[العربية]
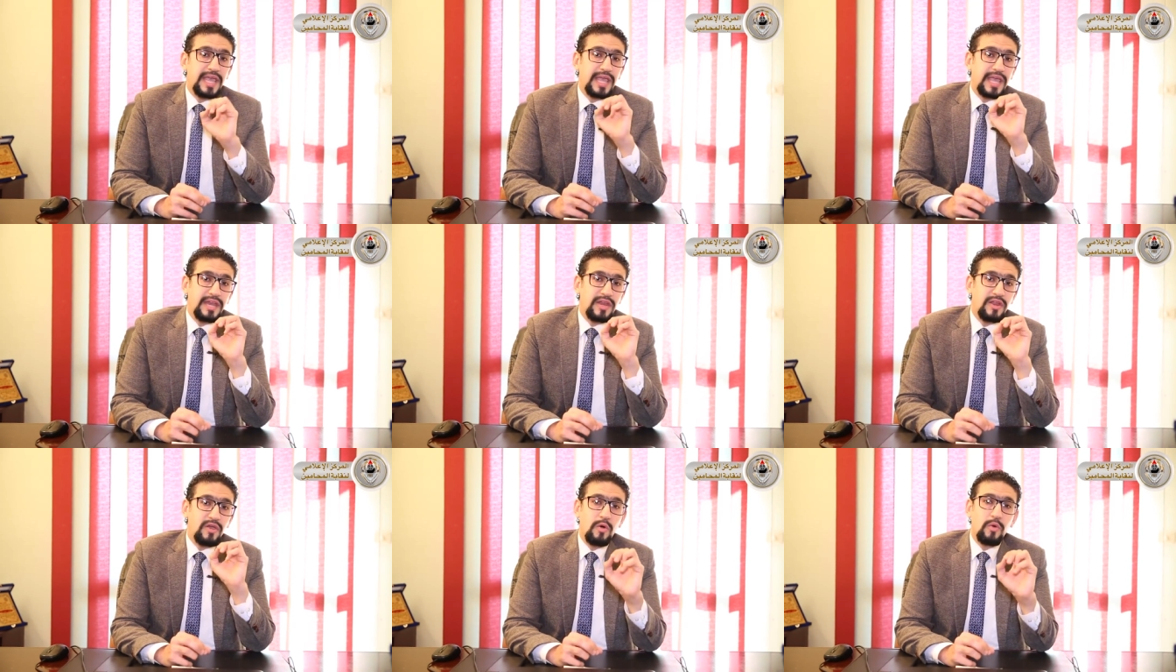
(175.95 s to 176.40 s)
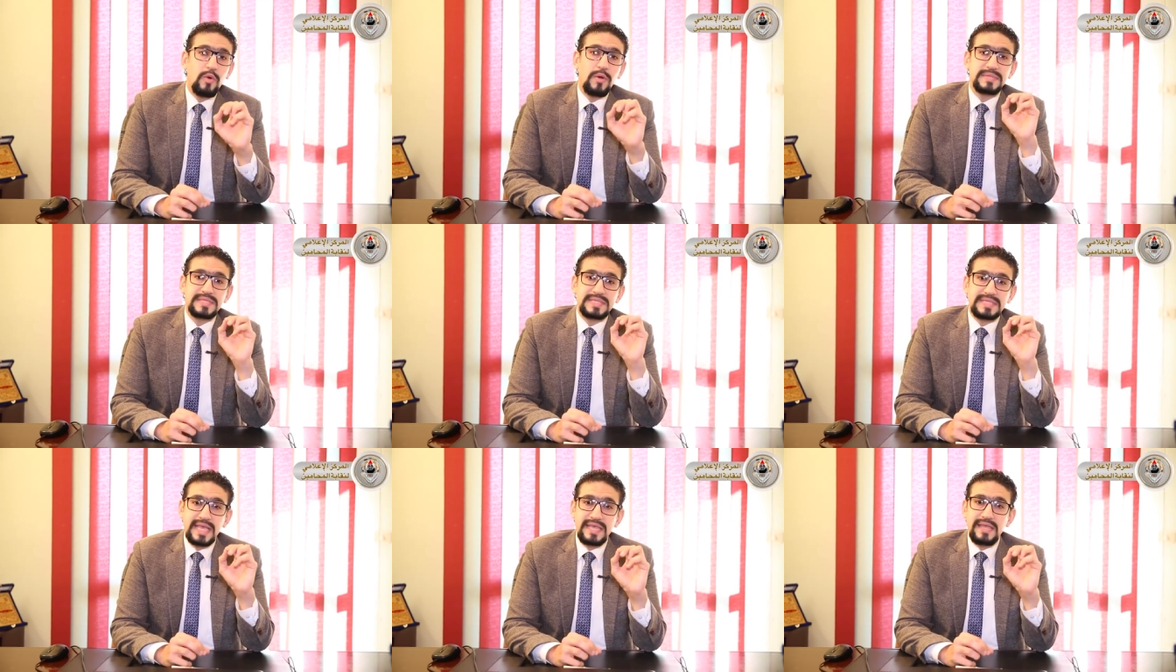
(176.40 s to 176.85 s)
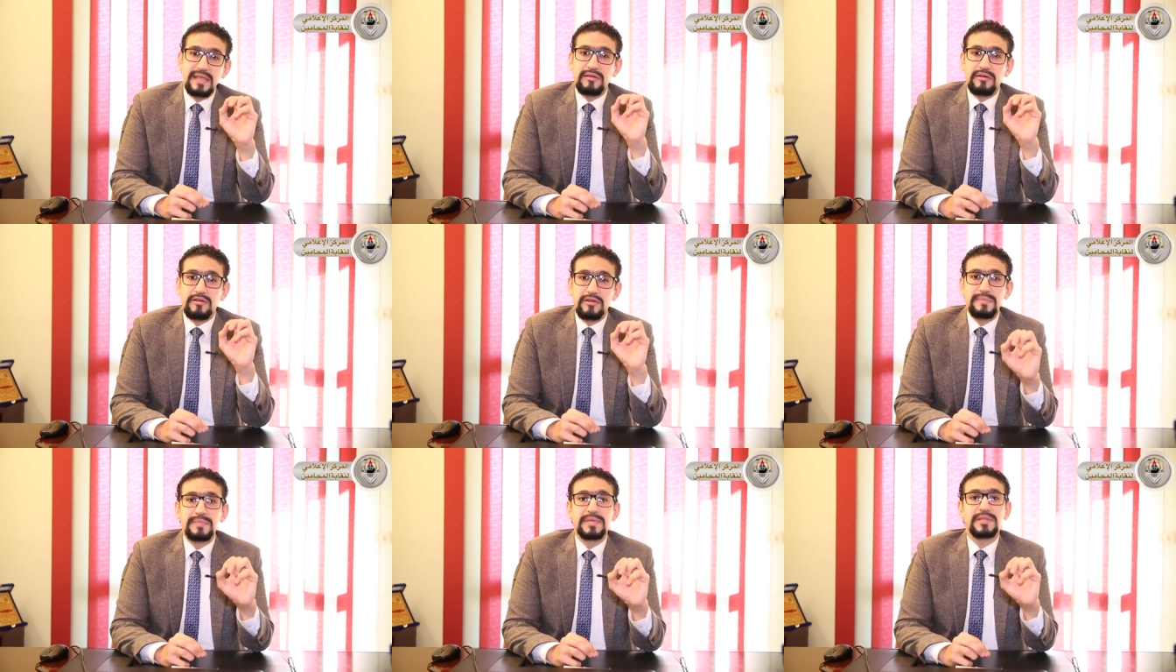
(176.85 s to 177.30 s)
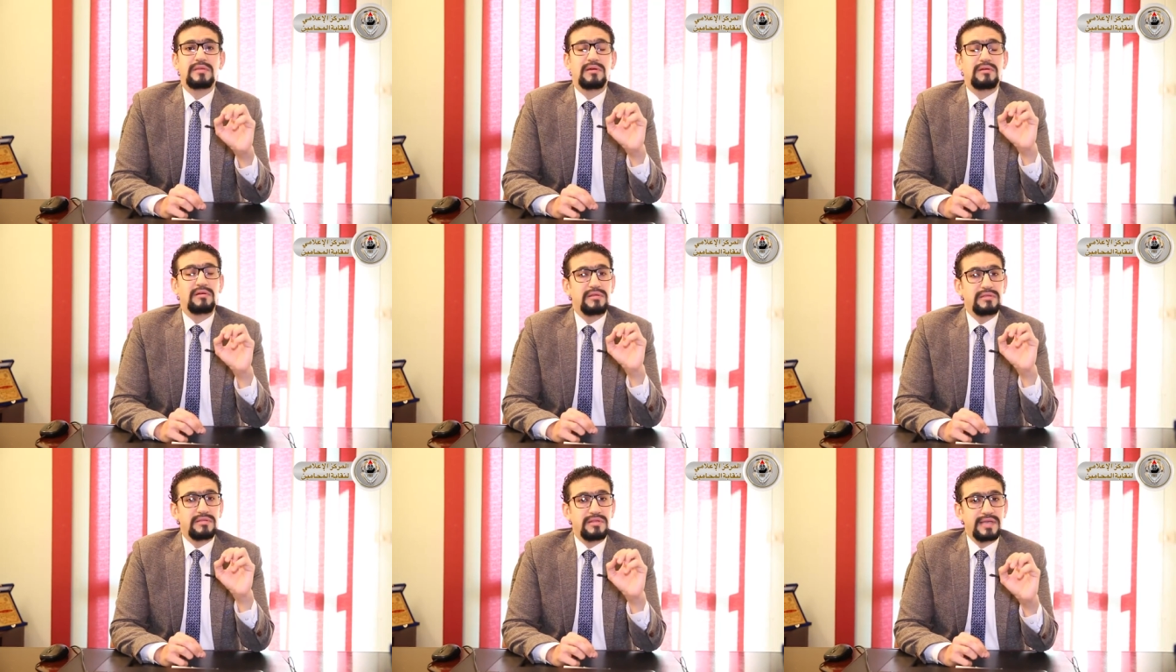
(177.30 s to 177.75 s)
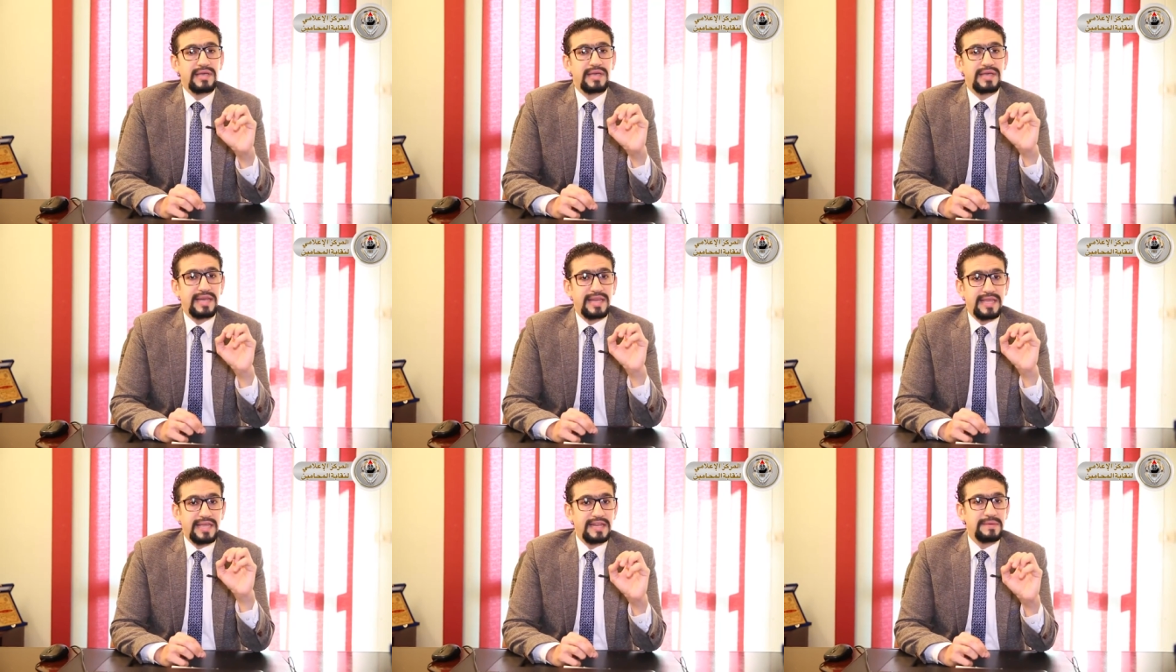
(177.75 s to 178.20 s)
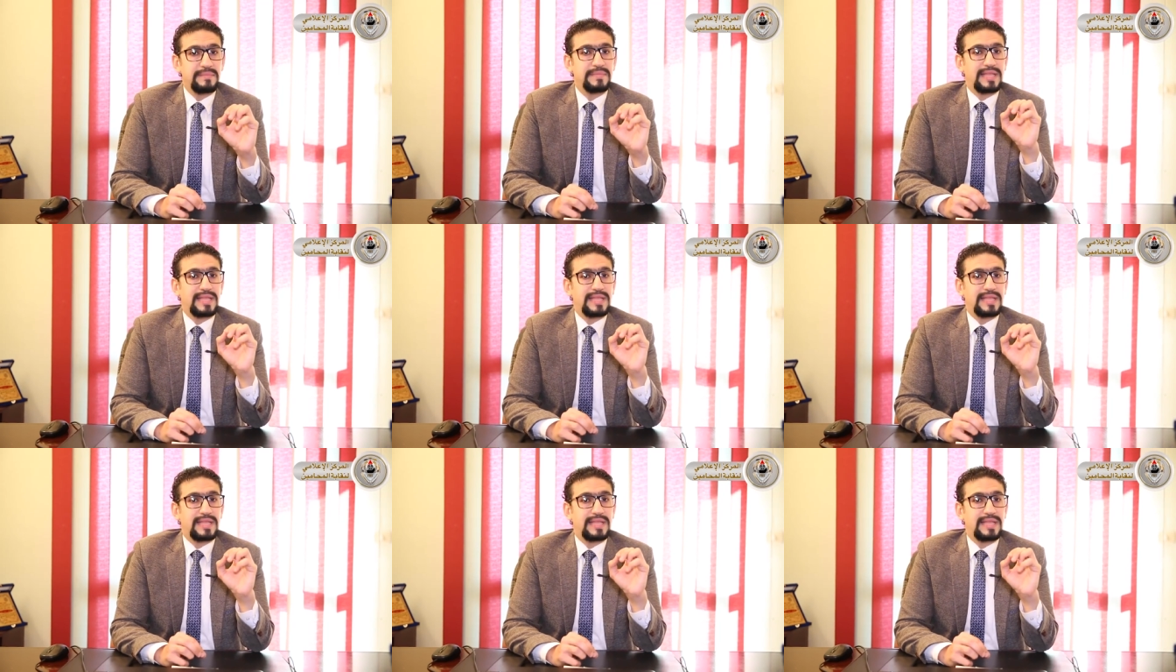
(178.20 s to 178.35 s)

ان هو مش زي الجرائم التقليديه اللي احنا